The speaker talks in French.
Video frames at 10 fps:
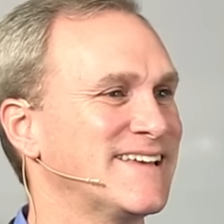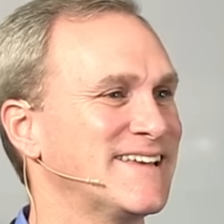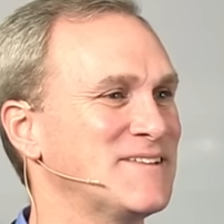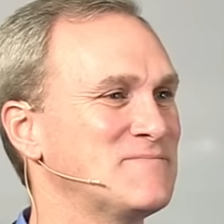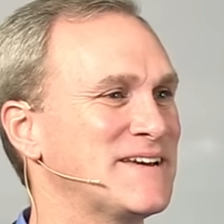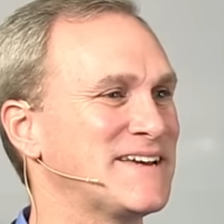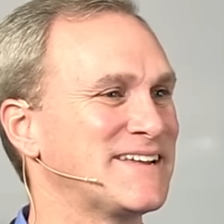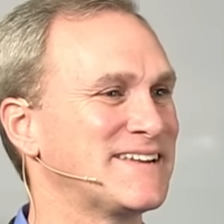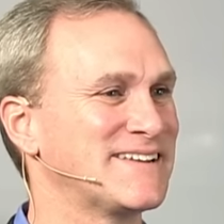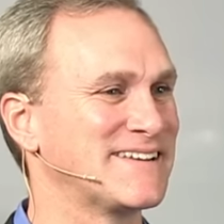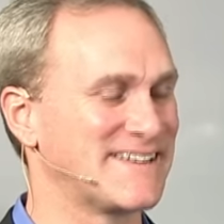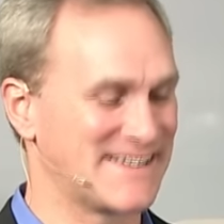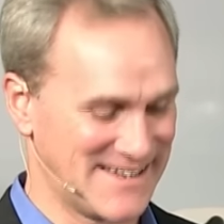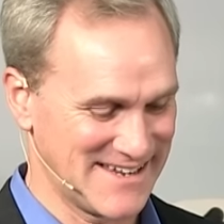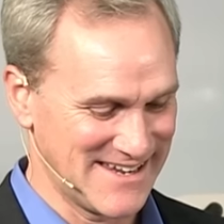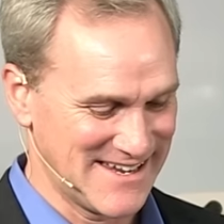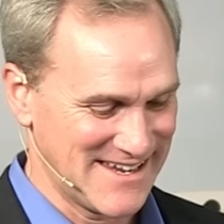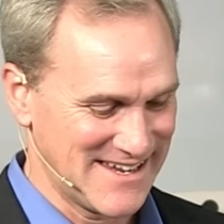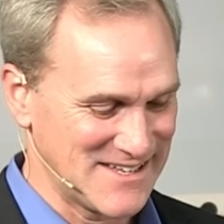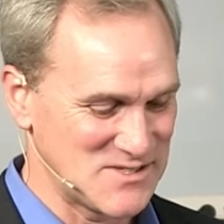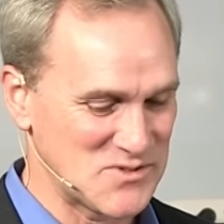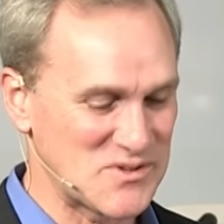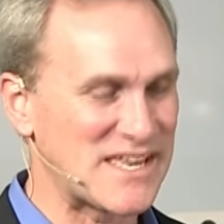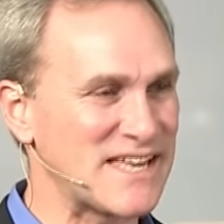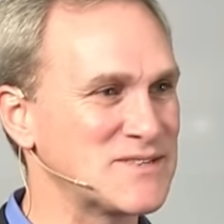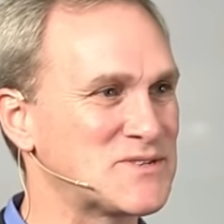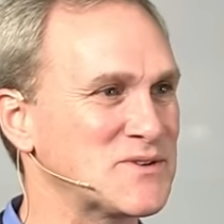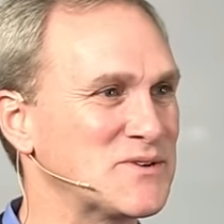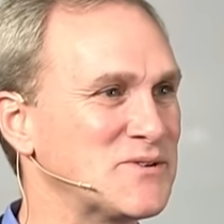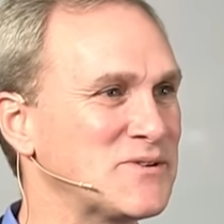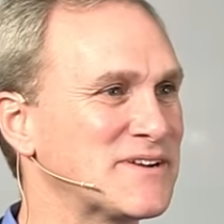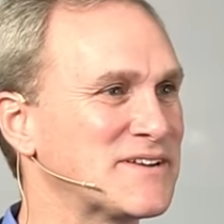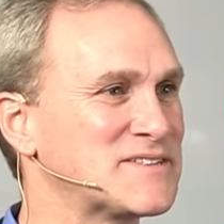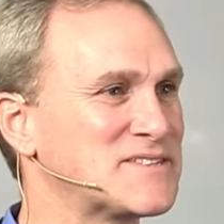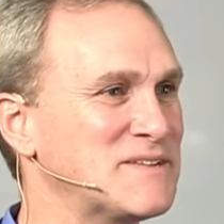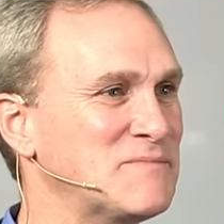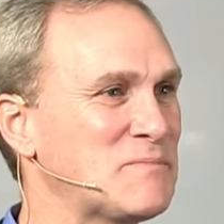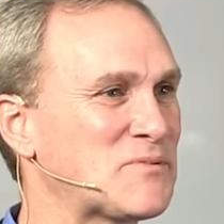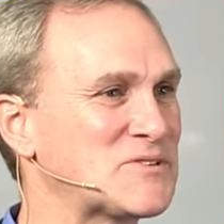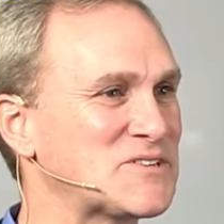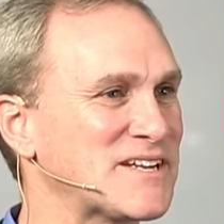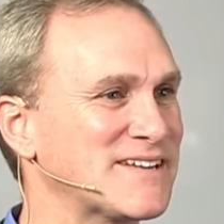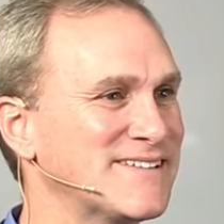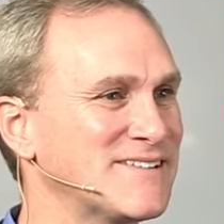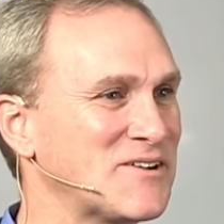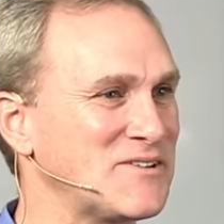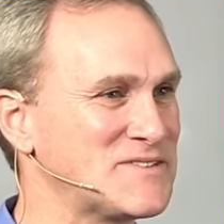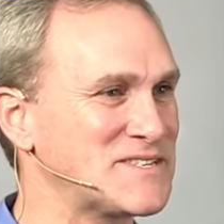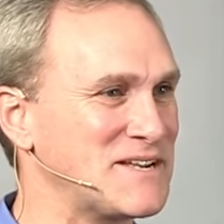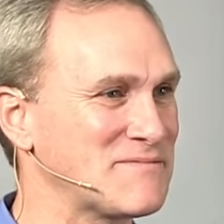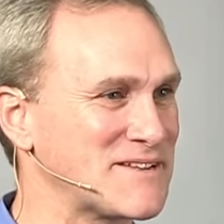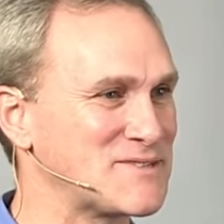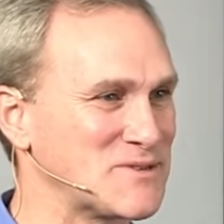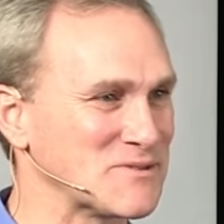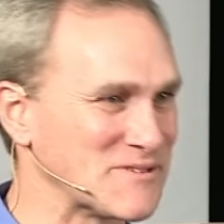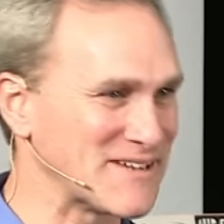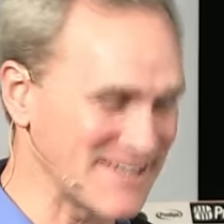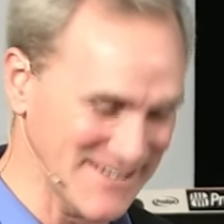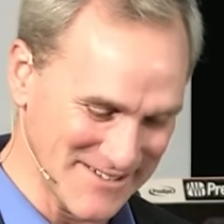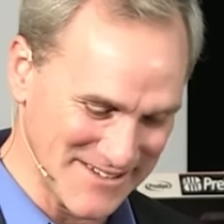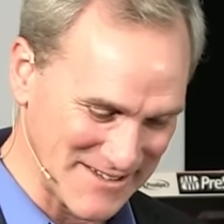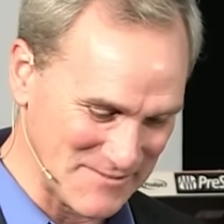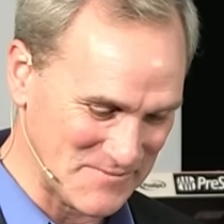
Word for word: Amen dans 15 heures, euh, samedi prochain, une grande célébration. Alléluia.